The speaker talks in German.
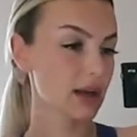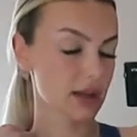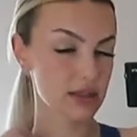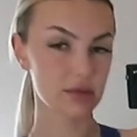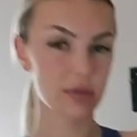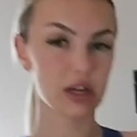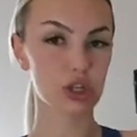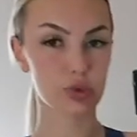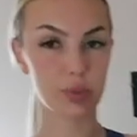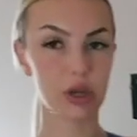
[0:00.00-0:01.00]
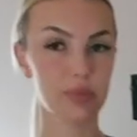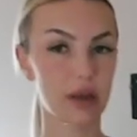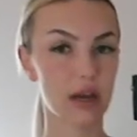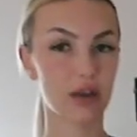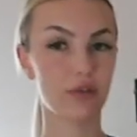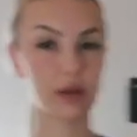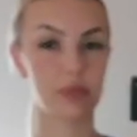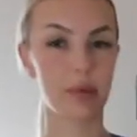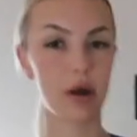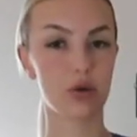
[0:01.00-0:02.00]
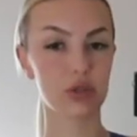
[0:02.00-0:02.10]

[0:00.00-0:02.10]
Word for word: Ganz normaler Sport-BH gefällt mir aber auch